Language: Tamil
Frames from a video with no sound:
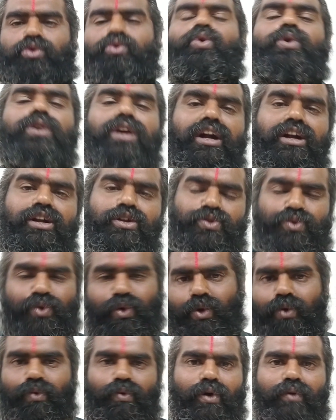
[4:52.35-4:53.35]
தூண்கள்னு
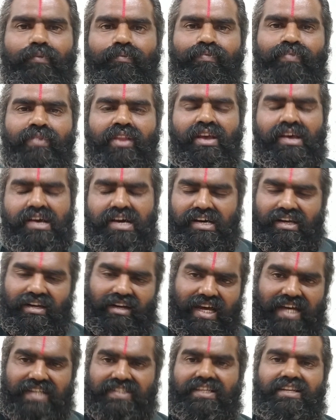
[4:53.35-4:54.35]
சொல்லுவோம்
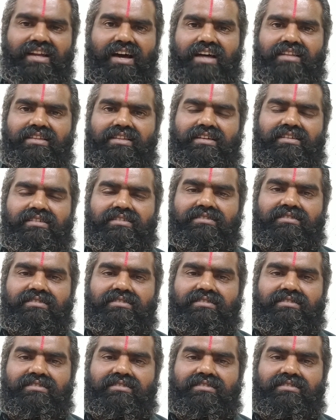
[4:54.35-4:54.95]
ராசிநாதன்